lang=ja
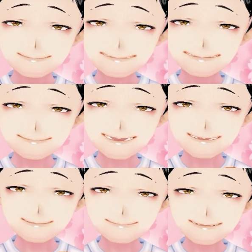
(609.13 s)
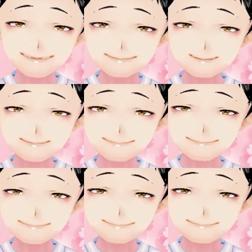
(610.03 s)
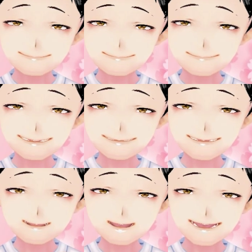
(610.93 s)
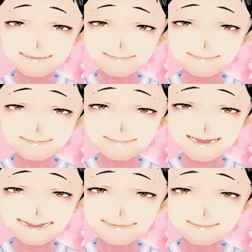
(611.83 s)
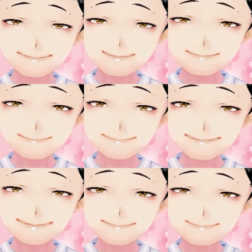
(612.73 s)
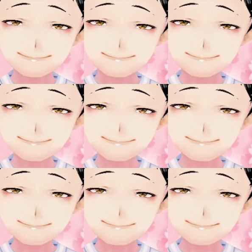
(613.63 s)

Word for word: ディープサンク3頭。3枠5番、赤い鳥の娘。